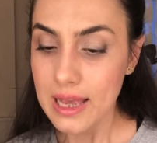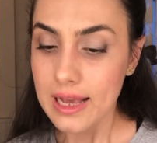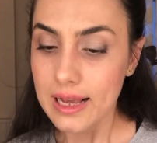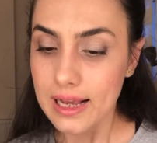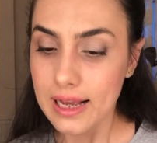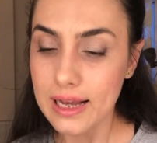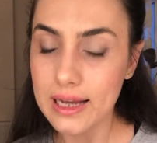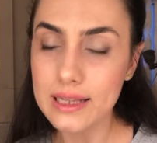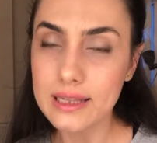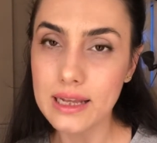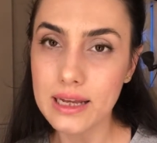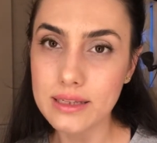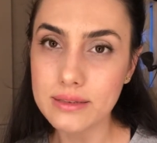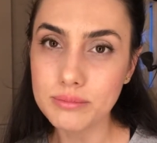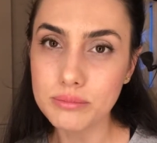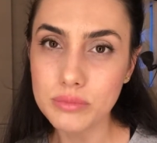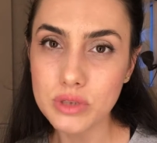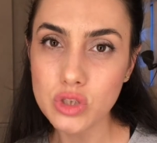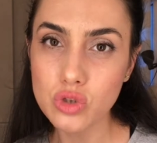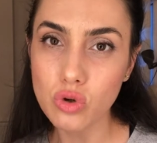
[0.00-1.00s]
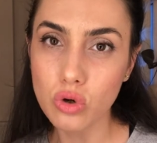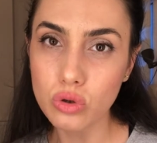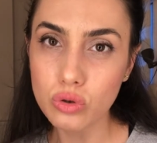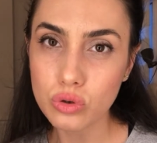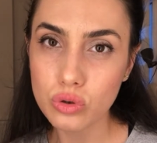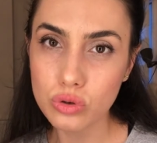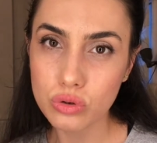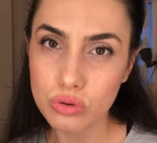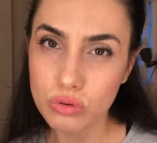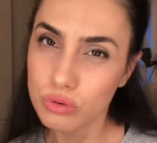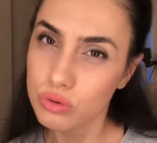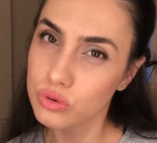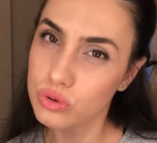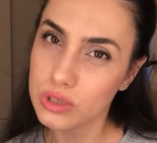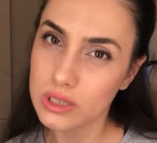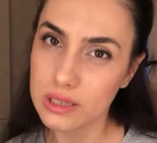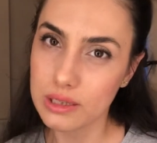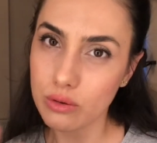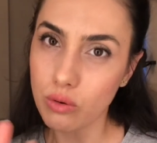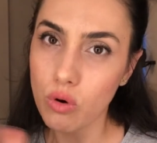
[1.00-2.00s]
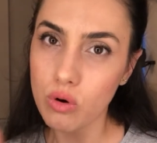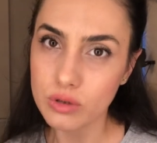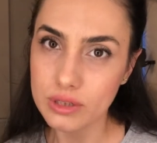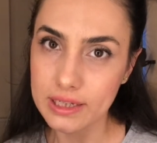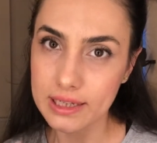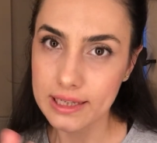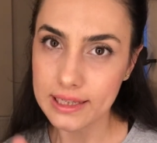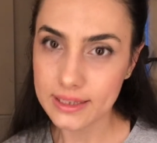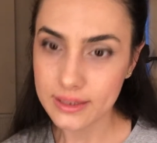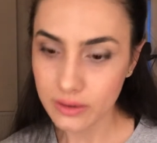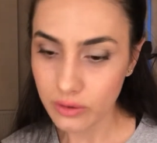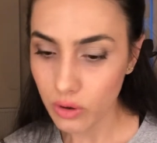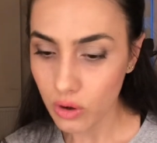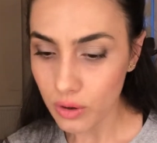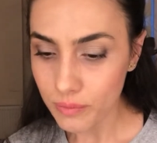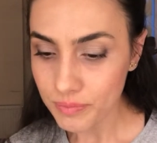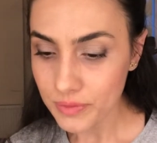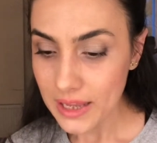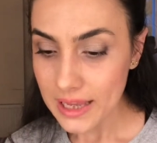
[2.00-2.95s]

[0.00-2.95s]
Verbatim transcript: Kalan birçok küçük orada gidiyor.